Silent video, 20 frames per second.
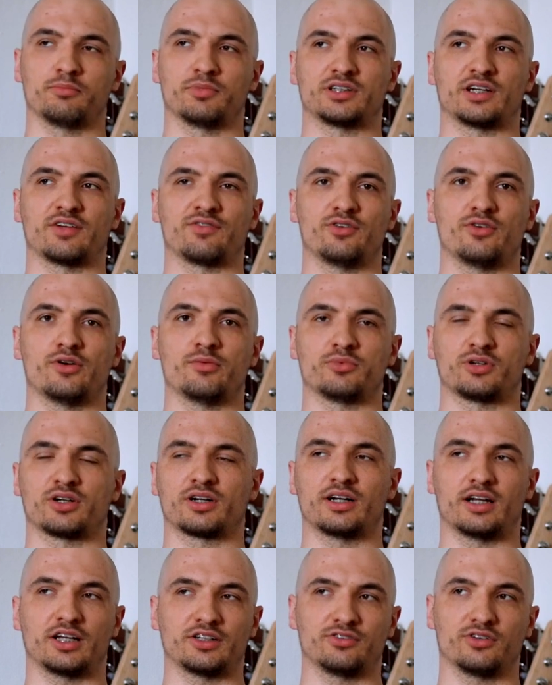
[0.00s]
potrafiłem
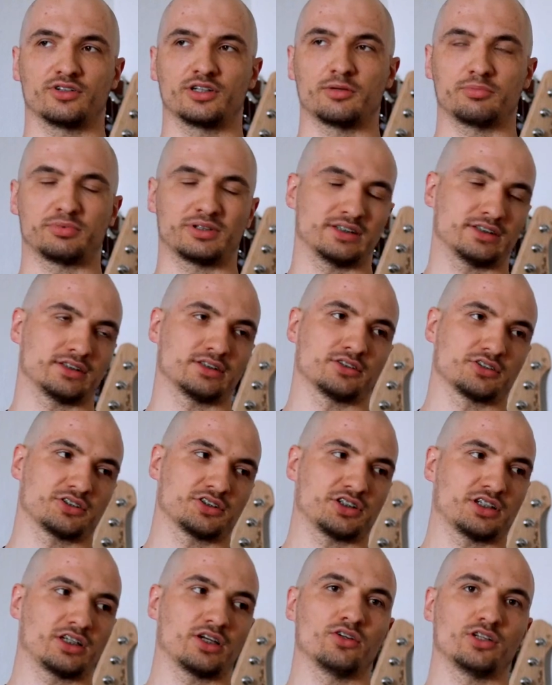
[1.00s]
trochę lać wodę przez to,
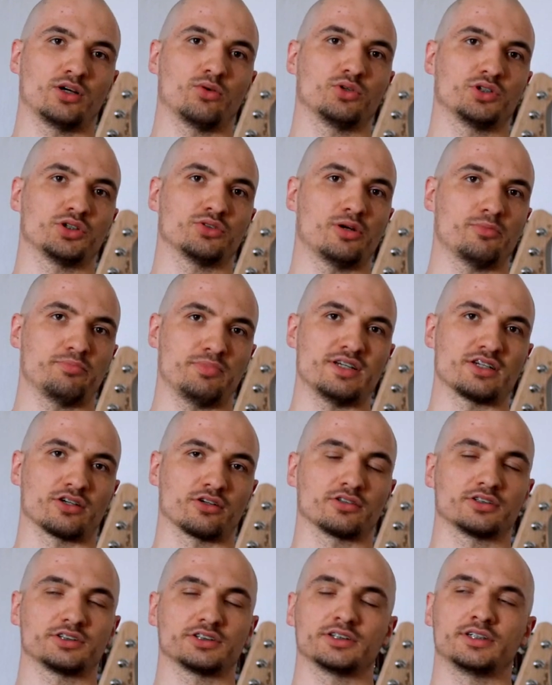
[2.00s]
że się tego nauczyłem
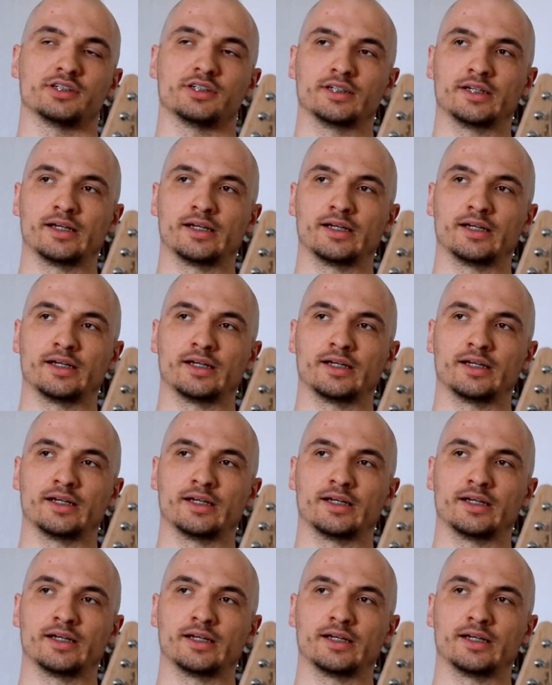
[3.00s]
pisząc.